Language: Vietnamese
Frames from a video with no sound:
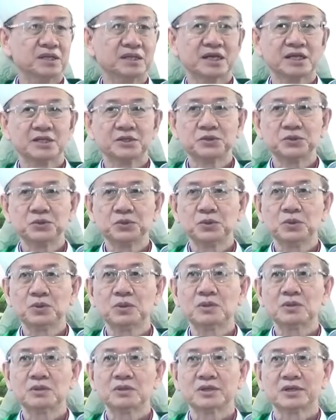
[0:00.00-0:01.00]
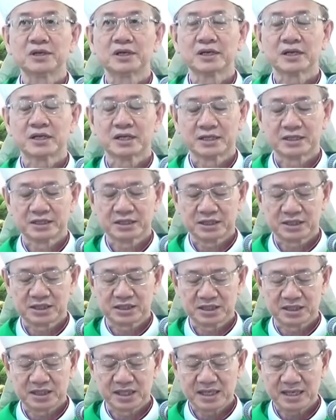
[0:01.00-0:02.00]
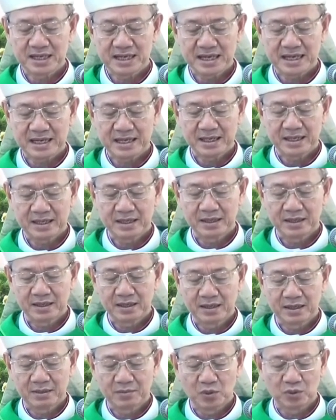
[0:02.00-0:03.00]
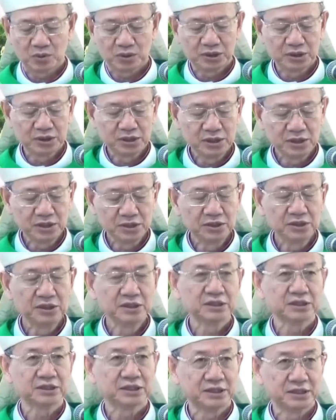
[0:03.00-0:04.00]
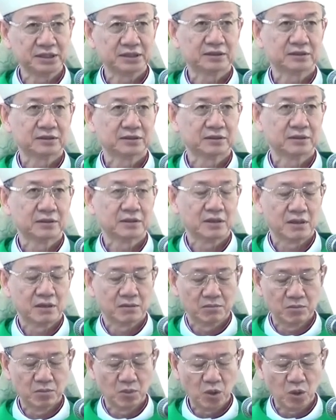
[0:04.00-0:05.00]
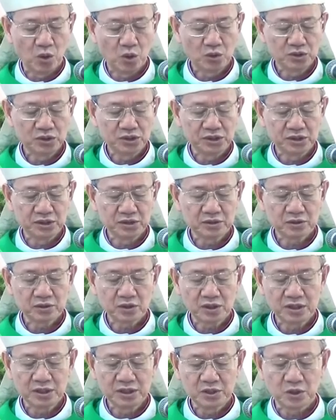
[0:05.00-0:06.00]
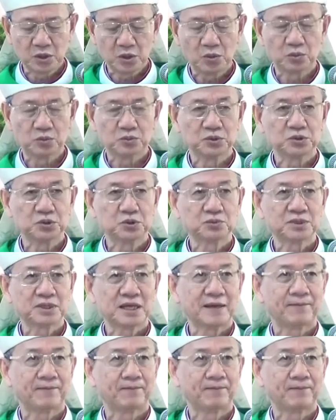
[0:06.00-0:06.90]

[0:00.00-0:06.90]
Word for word: Thánh Chúa sẽ là một thứ lương thực bổ dưỡng cho linh hồn chúng ta.